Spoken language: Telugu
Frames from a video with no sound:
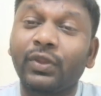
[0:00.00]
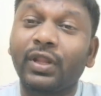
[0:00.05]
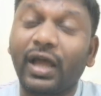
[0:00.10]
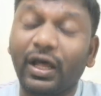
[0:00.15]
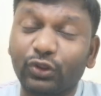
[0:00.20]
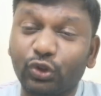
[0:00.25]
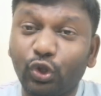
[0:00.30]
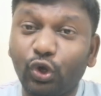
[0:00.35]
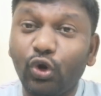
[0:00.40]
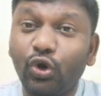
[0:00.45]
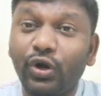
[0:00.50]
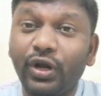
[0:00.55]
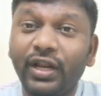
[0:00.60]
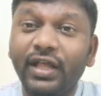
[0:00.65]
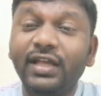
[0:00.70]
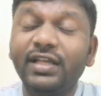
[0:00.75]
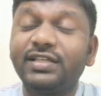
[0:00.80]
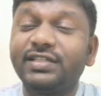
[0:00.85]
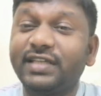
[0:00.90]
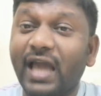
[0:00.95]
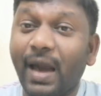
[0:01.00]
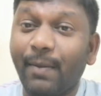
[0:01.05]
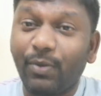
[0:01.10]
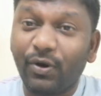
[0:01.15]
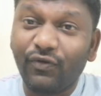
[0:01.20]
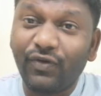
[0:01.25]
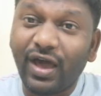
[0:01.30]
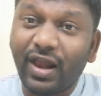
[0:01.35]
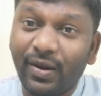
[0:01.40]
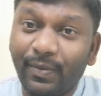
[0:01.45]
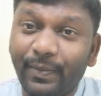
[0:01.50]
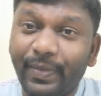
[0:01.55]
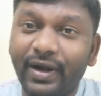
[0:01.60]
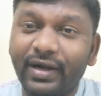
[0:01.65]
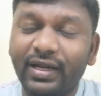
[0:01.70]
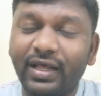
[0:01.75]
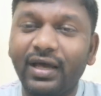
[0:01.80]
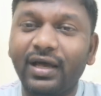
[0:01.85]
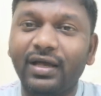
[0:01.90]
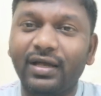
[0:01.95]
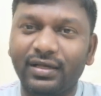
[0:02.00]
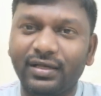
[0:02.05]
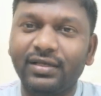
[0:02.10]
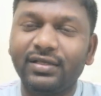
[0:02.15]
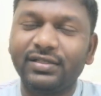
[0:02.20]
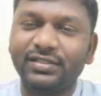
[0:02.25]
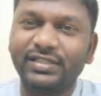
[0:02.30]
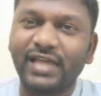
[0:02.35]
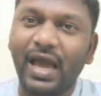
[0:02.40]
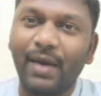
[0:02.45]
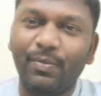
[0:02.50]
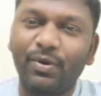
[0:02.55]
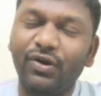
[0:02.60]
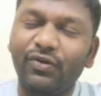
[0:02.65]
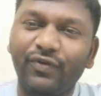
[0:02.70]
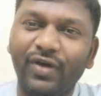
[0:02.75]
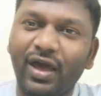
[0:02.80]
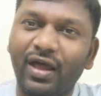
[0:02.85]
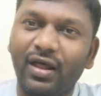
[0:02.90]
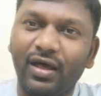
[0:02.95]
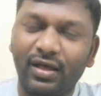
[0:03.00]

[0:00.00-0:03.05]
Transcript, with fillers: ఖత్తర్లోని చేపల వేలంపాట చేపలను వే